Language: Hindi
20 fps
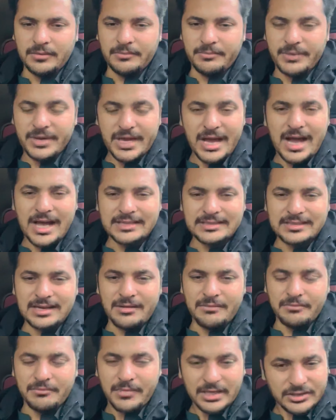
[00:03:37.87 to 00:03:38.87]

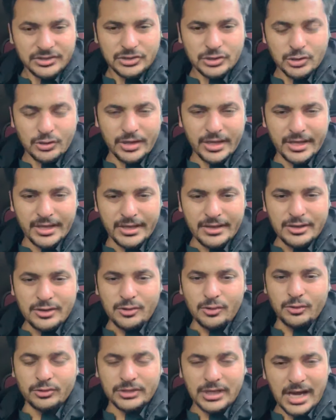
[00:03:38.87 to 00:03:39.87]
बेआसरा मत छोड़ें
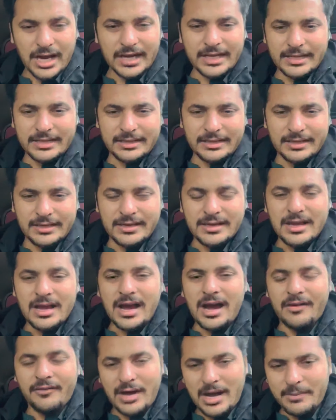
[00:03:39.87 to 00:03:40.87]
खुदा के लिए
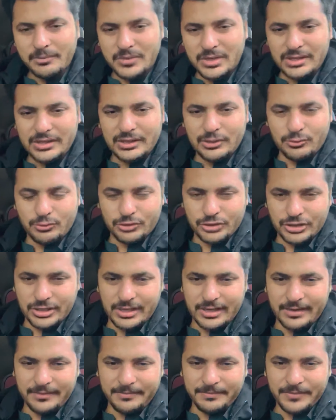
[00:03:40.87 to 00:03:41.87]
आवाम के लिए कुछ
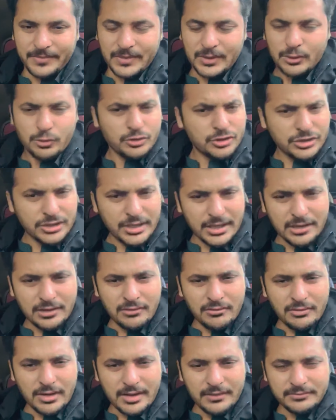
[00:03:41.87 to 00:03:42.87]
करें कुछ नहीं
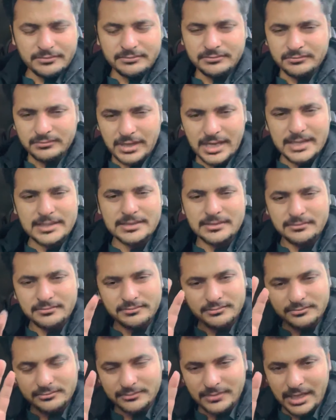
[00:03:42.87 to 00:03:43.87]
कहूँगा बस
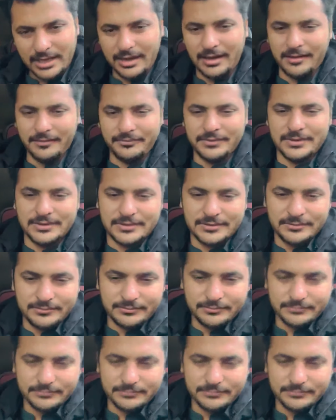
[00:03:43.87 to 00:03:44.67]
अल्लाह हाफिज़